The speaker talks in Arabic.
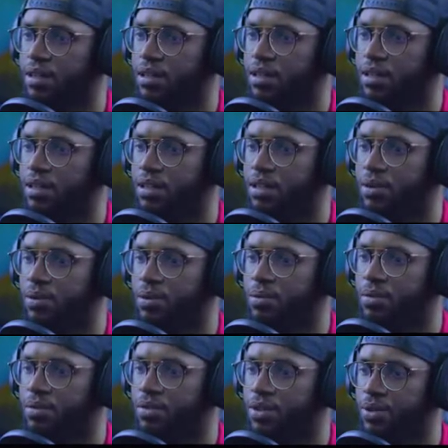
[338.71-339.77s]
هو طيب،
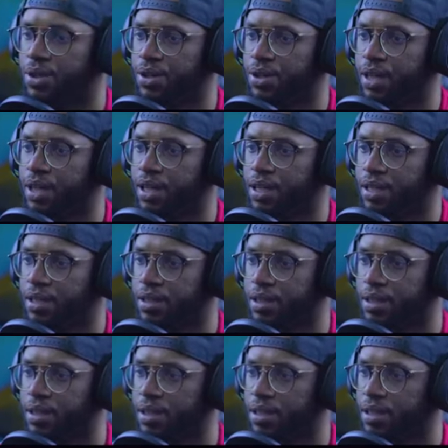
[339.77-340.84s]
المفروض وين نروح يعني؟
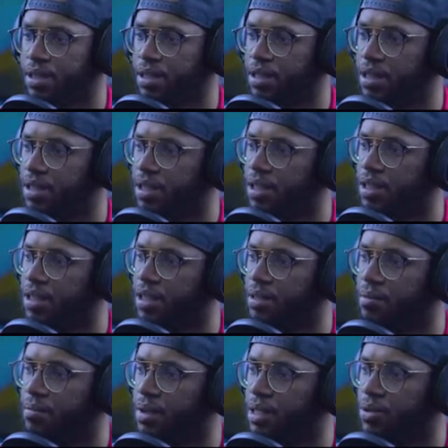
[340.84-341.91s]

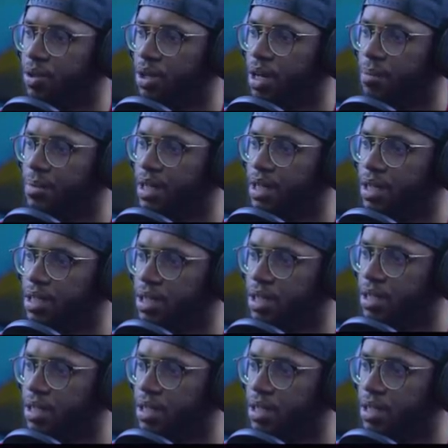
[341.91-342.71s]
ما اتوقع من هنا صح؟